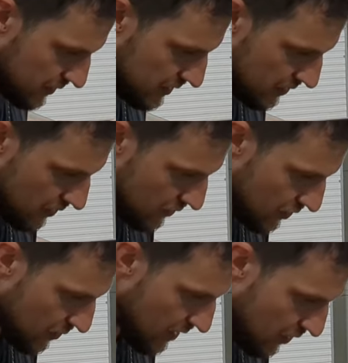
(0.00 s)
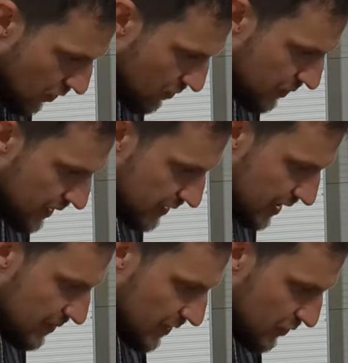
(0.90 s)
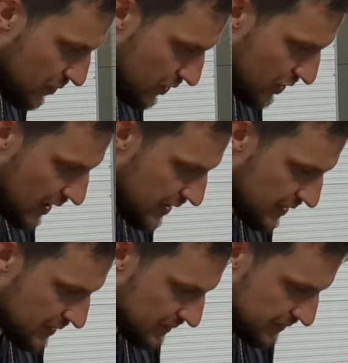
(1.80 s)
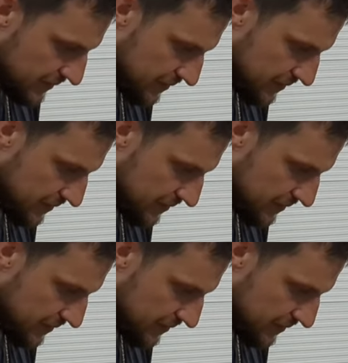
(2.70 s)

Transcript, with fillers: Hier auch nochmal komplett einmal überstreichen.